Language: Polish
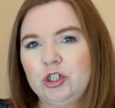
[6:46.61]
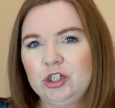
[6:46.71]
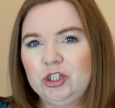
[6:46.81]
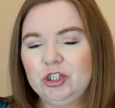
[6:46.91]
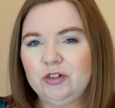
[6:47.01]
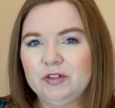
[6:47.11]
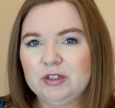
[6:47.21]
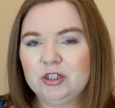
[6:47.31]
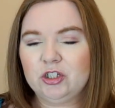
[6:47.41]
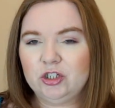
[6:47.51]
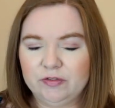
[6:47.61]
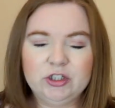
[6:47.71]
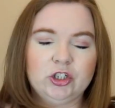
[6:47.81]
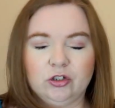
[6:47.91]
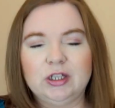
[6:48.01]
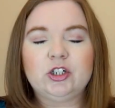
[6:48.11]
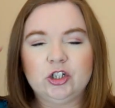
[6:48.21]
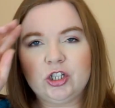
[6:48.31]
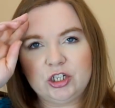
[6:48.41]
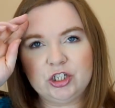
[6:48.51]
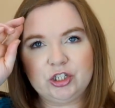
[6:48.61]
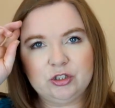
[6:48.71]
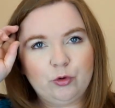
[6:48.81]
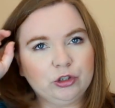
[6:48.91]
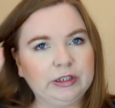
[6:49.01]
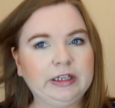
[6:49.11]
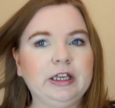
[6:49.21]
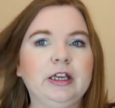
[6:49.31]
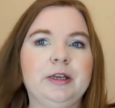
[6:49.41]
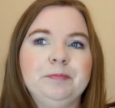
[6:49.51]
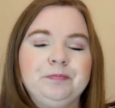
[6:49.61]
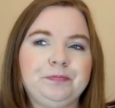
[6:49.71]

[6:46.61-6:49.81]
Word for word: 39,90, tak, czyli 40 zł i,